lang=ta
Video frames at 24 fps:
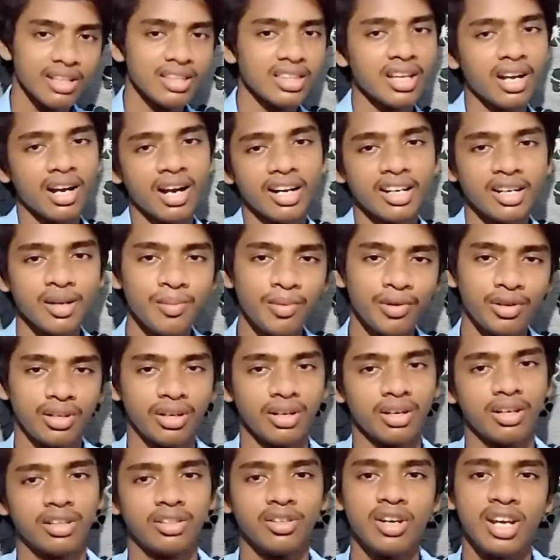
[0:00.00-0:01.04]
இந்த கட்டம்
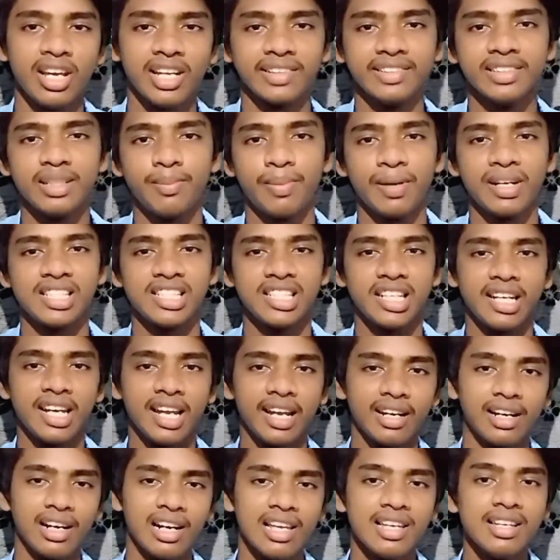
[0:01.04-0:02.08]
போட்டிருக்கதை நீங்க வந்து
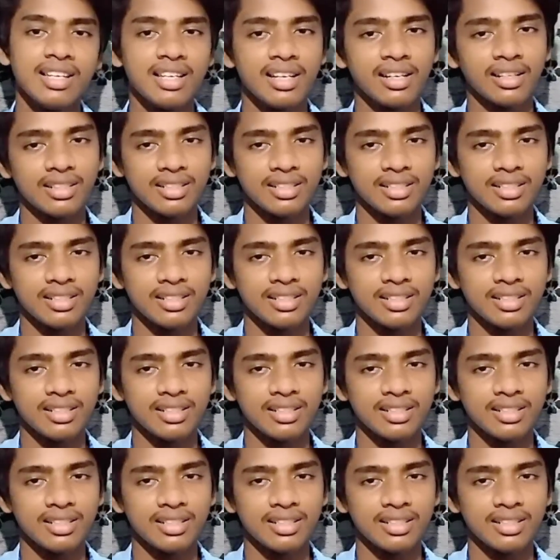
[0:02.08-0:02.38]
படிச்சுக்கிட்டீங்கனாலே